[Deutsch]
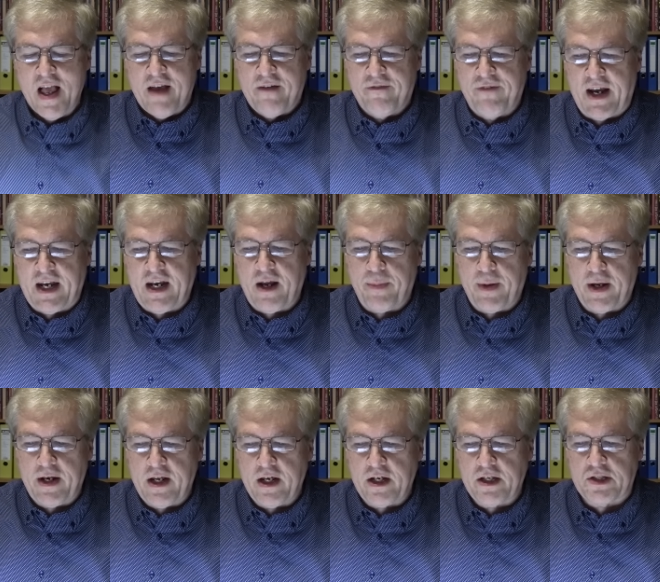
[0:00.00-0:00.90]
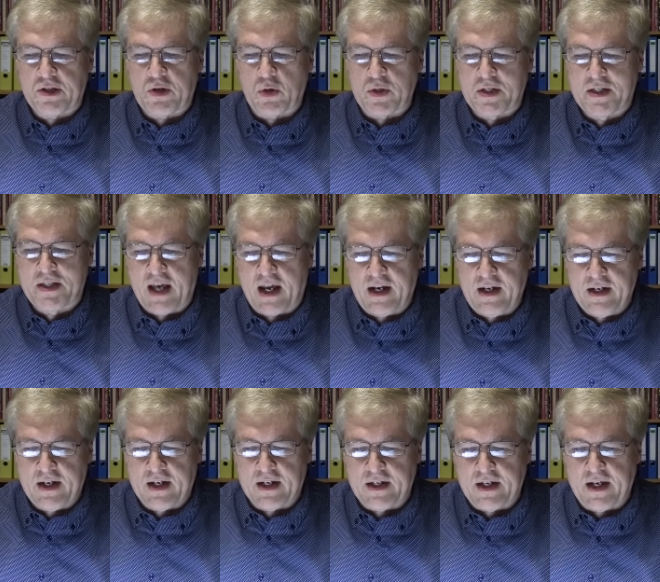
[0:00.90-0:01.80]
Wenn aber nicht, so
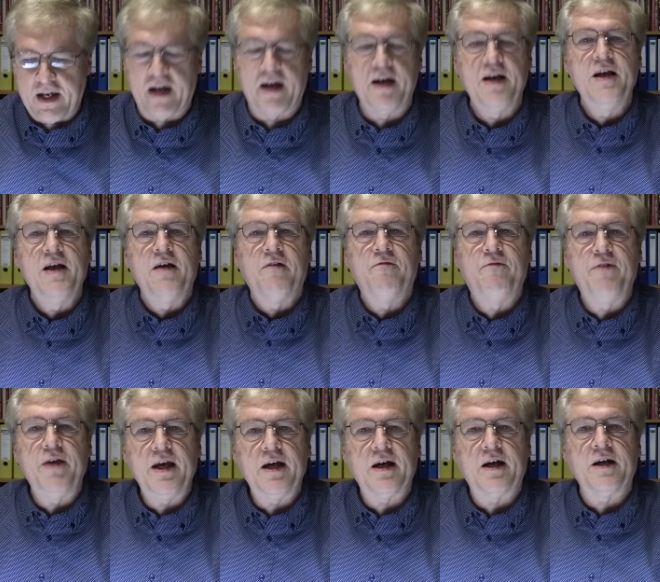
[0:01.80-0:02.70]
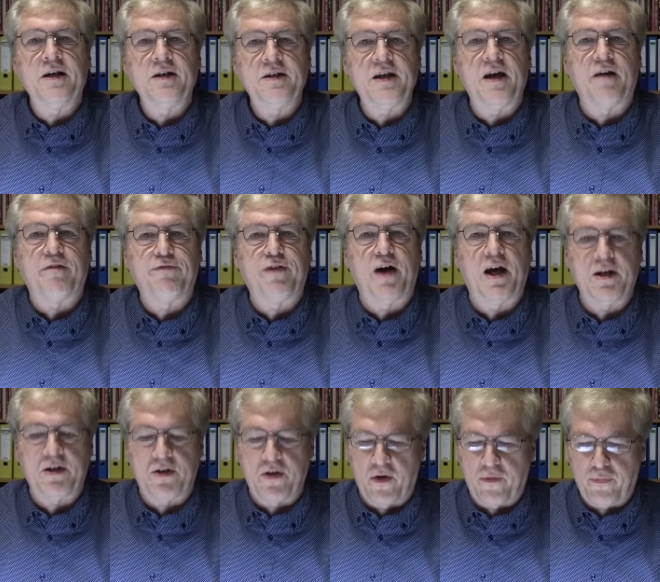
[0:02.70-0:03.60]
sendet er, während der
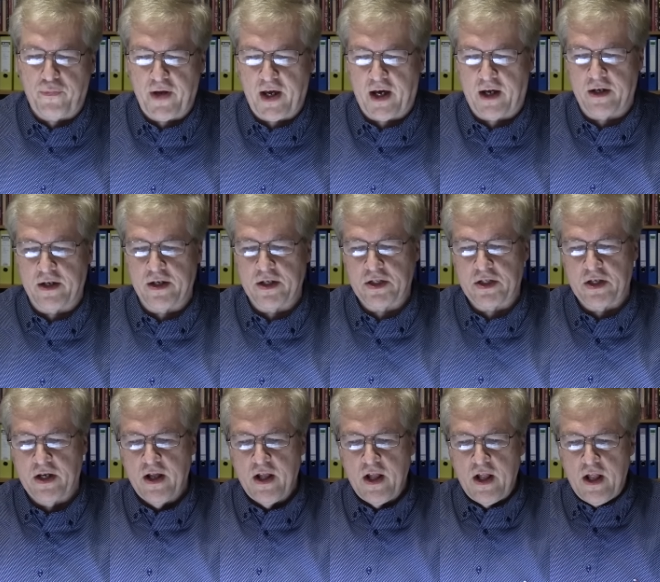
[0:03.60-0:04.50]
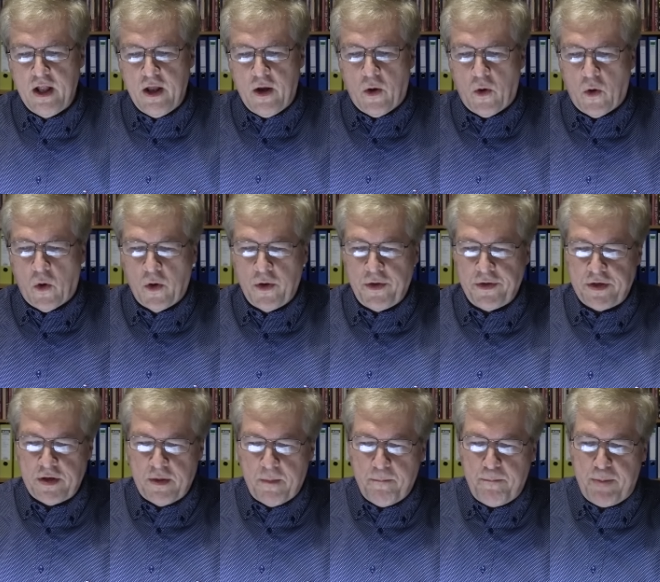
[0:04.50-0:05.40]
Feind noch fern ist,
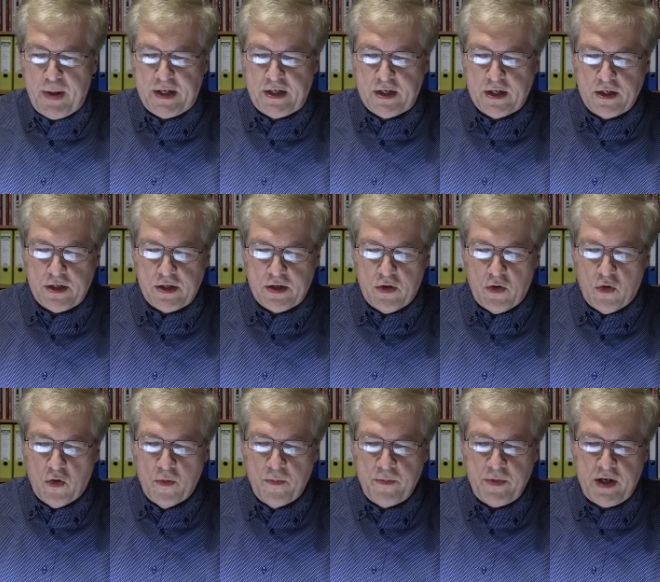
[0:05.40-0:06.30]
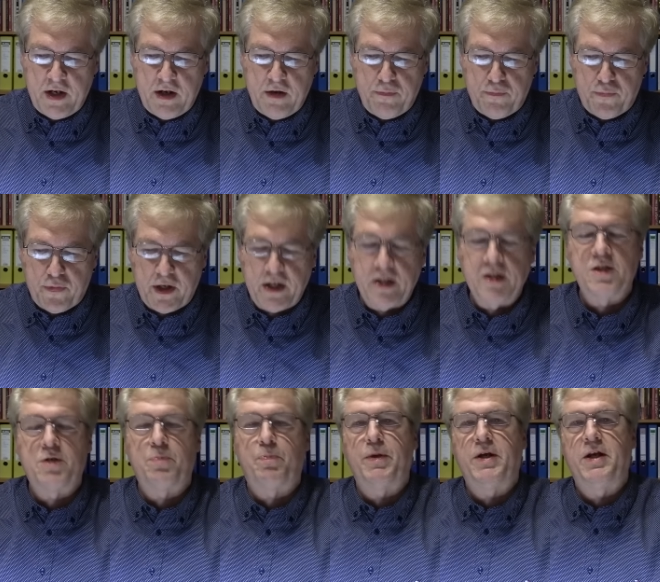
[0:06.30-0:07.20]
und bittet um die
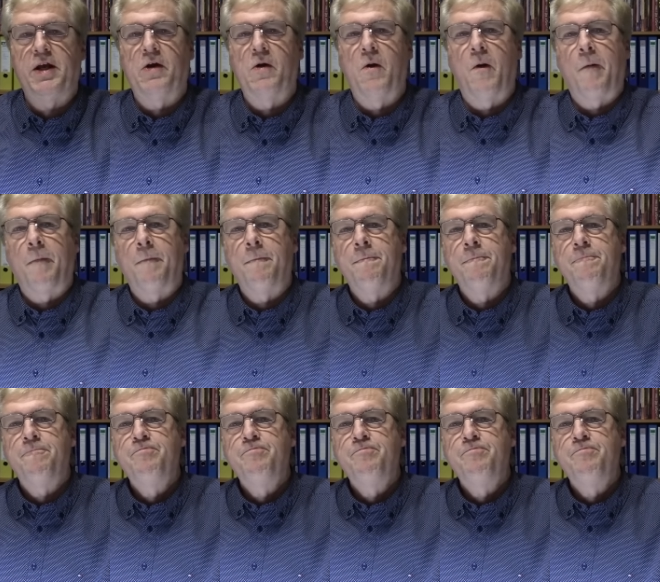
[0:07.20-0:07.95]
Friedensbedingungen.